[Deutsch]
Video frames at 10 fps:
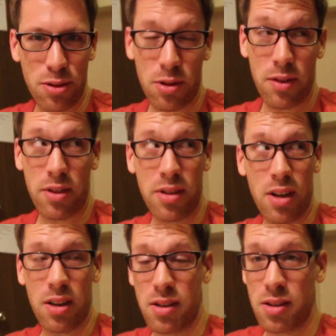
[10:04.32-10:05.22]
Und ich würde einfach
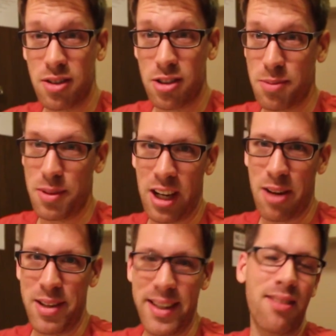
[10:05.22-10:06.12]
sagen, ich
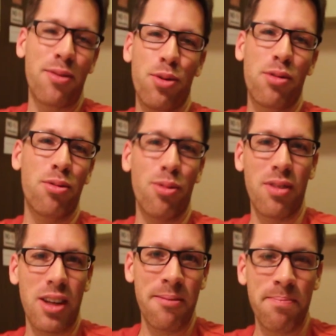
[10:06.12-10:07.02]
bedanke mich jetzt fürs
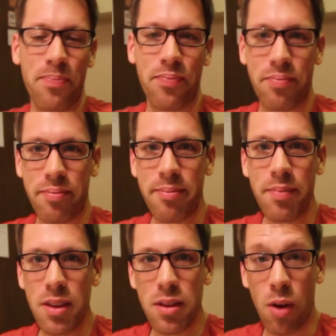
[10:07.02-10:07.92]
Zusehen.
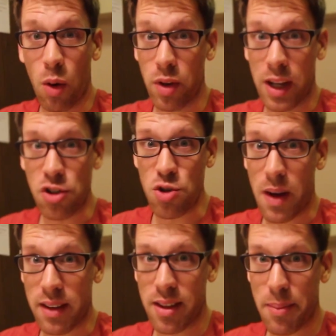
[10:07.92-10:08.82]
Ich hoffe, ihr hattet
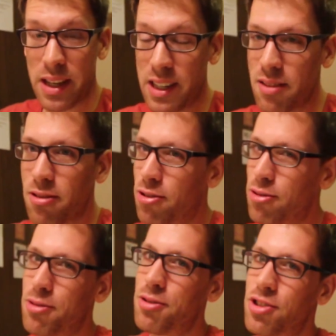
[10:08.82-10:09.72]
Spaß dabei
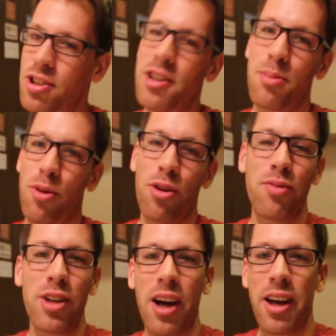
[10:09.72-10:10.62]
und schaltet
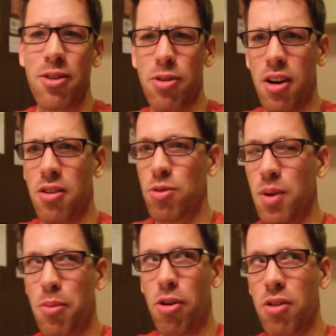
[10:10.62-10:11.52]
morgen wieder ein oder
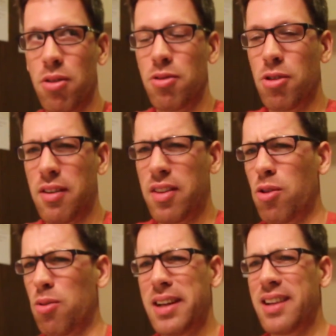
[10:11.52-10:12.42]
morgen oder wann
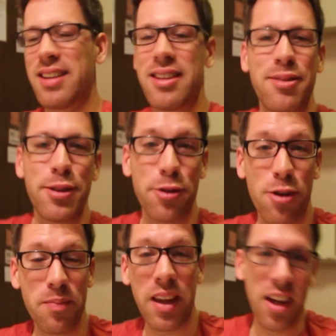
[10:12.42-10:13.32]
auch immer das nächste Video
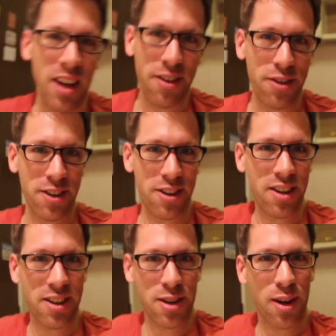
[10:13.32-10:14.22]
kommt für
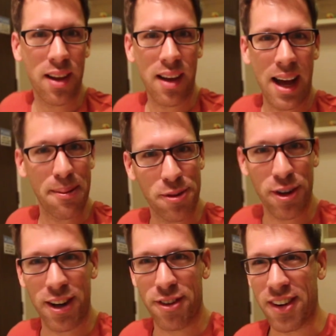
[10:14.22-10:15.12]
neue tolle
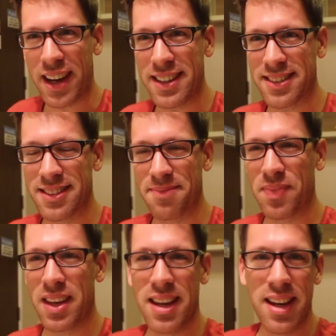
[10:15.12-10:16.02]
Abenteuer auf
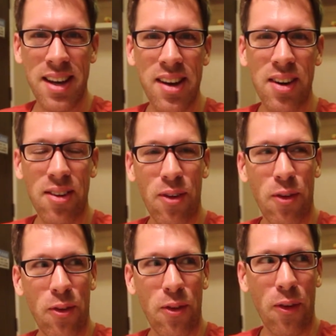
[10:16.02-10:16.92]
Reisen.
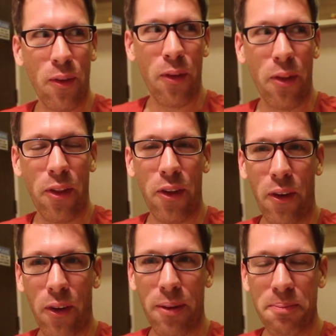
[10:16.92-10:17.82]
Und
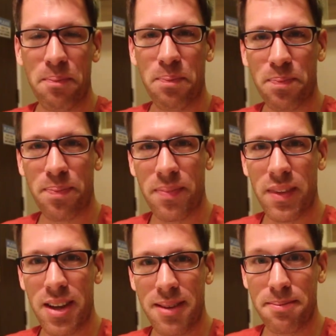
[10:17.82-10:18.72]
äh,
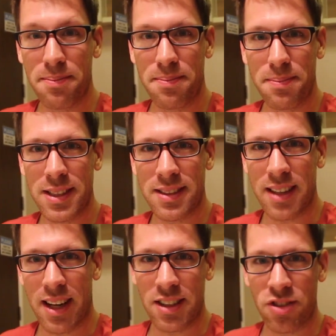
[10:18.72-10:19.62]
bis
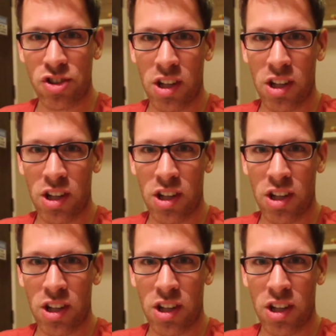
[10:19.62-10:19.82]
dann.